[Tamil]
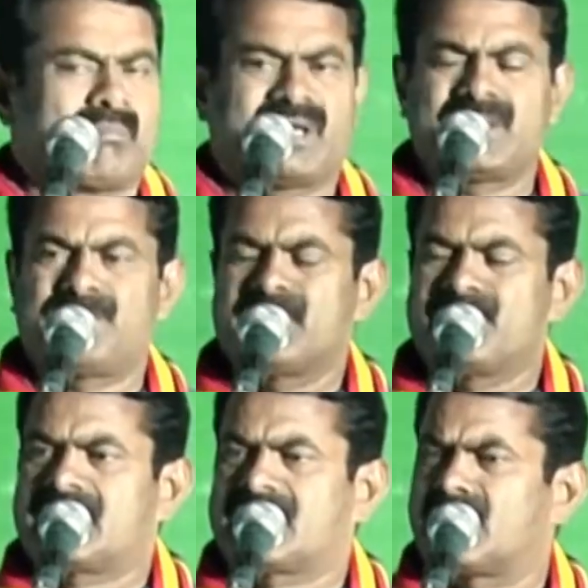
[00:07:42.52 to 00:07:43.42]

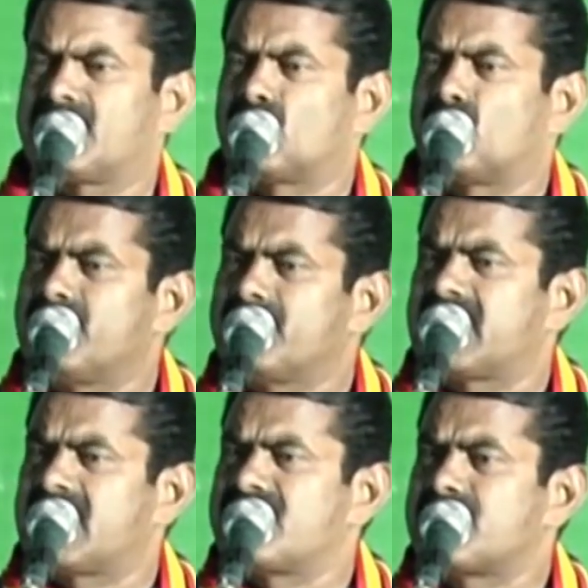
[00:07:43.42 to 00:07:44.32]
மதிப்புமிக்க நமது
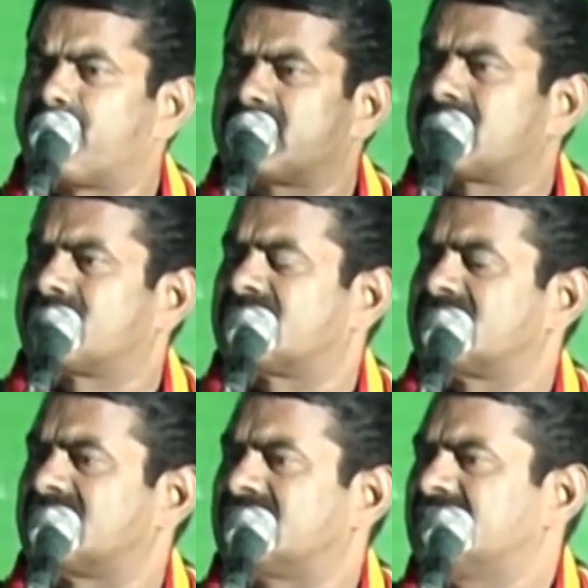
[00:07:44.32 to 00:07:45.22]
உரிமையை
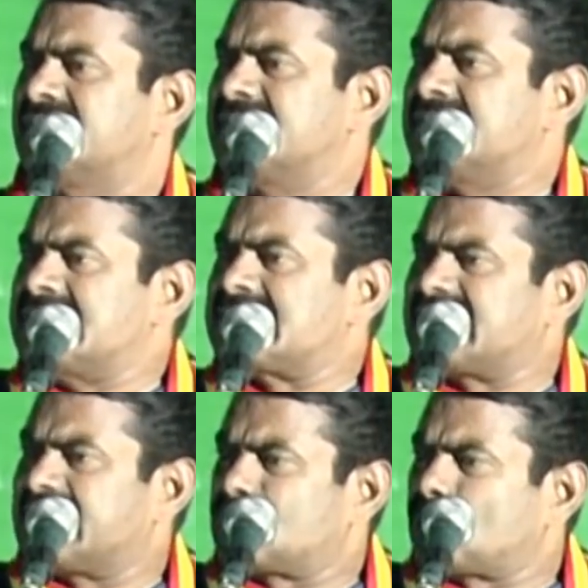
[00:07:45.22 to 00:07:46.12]
விற்பதென்பது
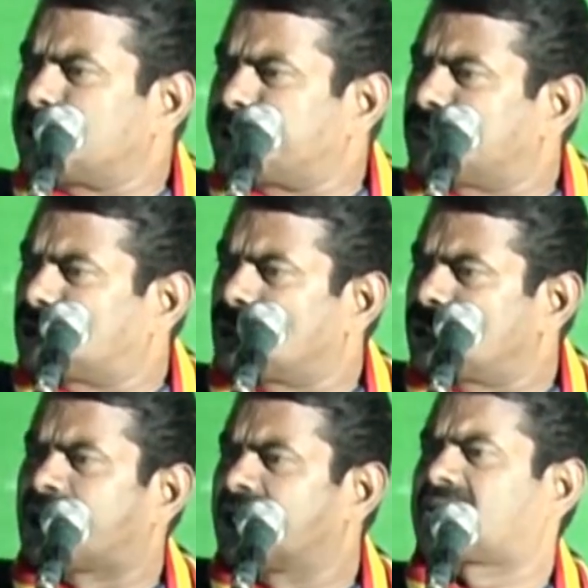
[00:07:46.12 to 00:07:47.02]
சில ரொட்டி
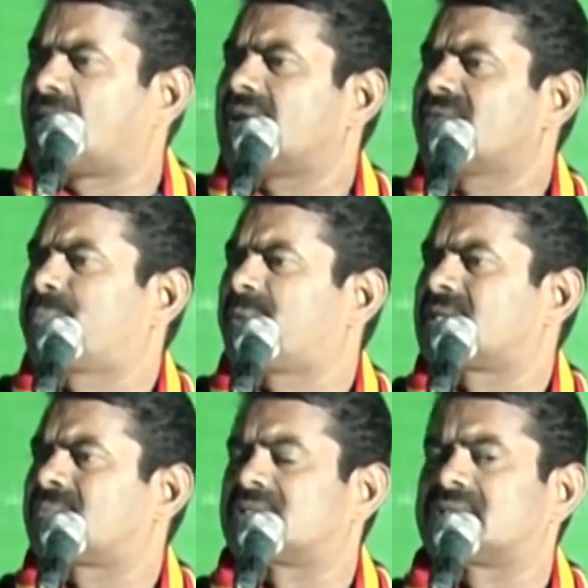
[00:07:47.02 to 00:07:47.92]
துண்டுகளுக்காக
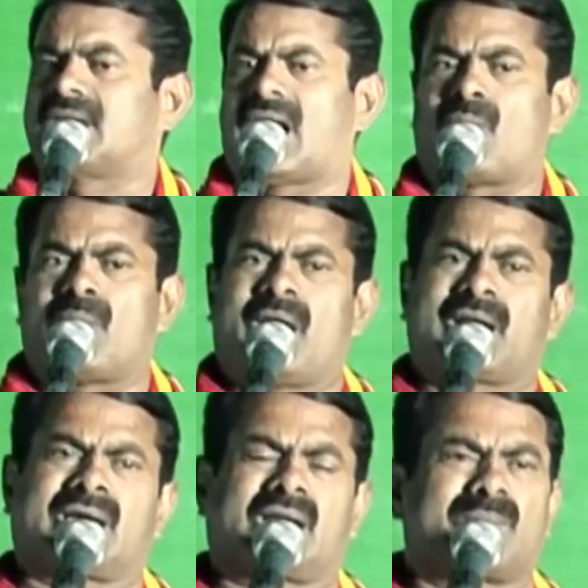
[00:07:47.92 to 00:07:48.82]
விற்பதென்பது
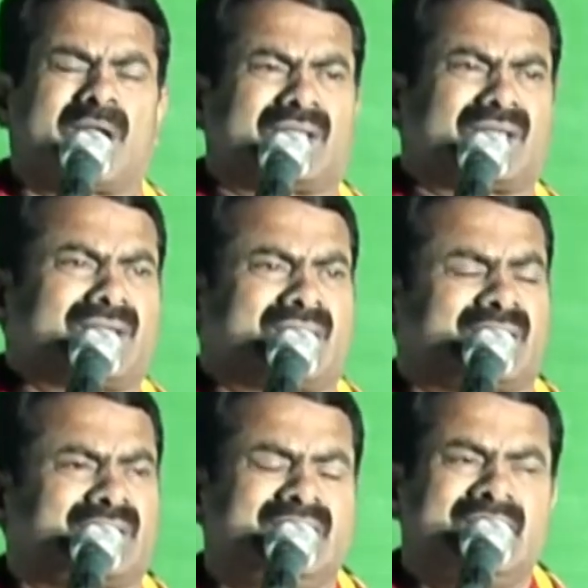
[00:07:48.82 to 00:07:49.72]
அவமானகரமானது
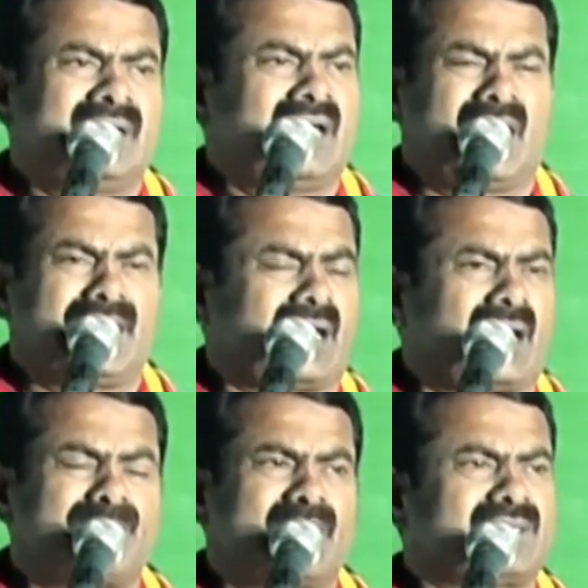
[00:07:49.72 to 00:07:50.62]
என்று அண்ணல்
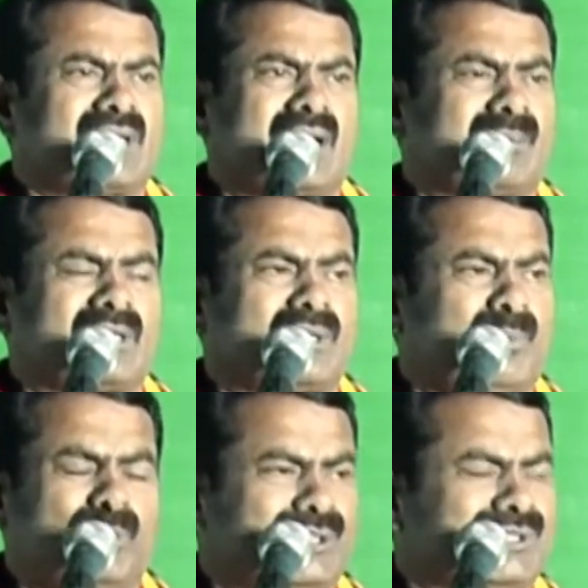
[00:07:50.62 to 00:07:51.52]
அம்பேத்கர் நமக்கு
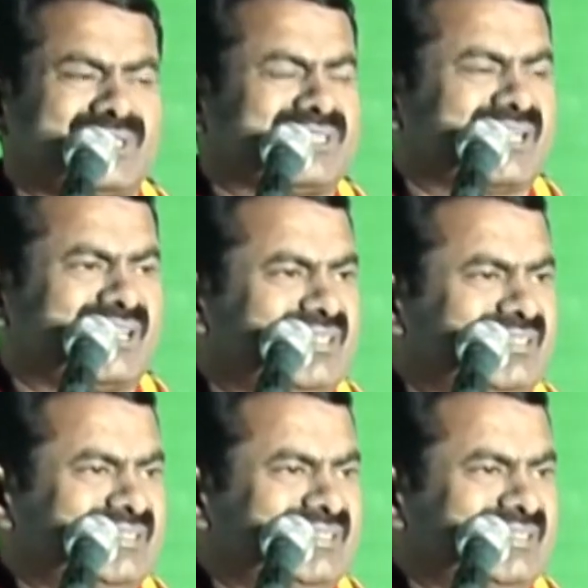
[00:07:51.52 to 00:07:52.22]
போதித்திருக்கிறார்